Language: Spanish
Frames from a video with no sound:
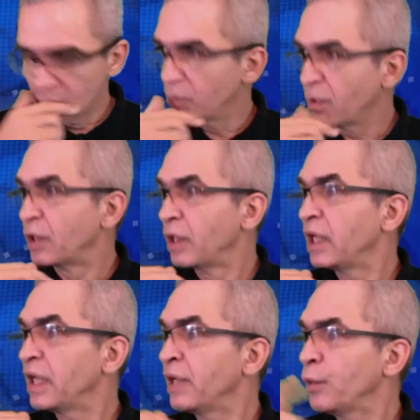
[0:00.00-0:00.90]
Pero
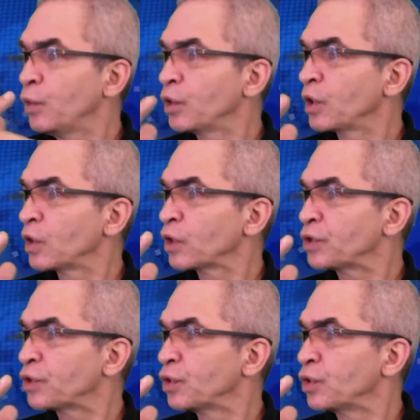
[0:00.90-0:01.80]
es uno de los
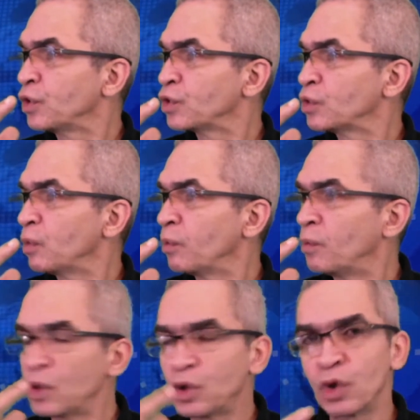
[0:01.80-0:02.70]
hechos
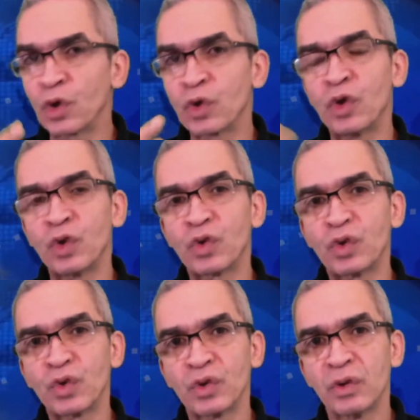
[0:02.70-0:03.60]

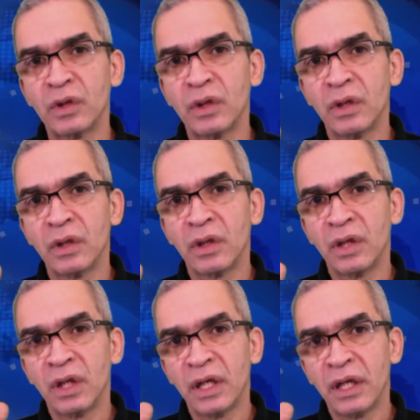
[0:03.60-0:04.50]
bochornosos
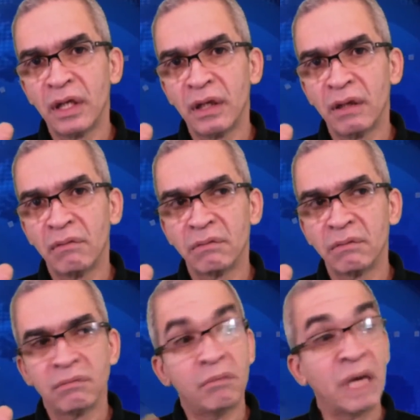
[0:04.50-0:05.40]
eh,
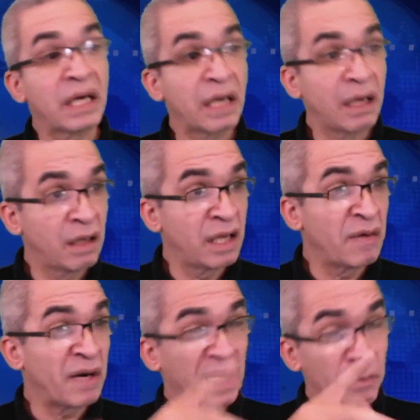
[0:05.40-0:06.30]
más eh,
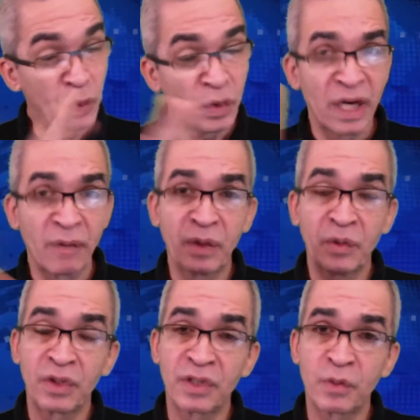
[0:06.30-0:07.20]
repudiables que
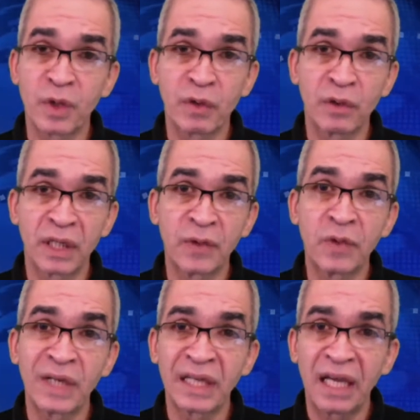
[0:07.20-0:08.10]
usted se puede encontrar. Un
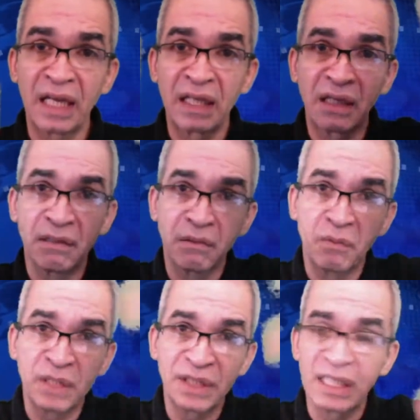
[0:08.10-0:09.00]
alcalde
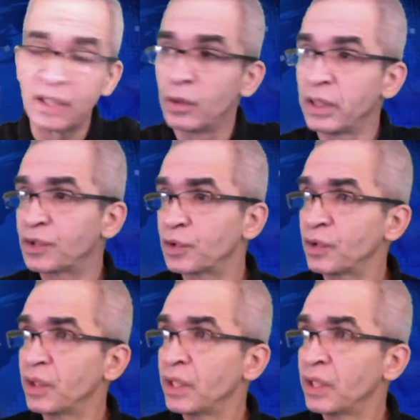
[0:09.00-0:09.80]
vaciando eso,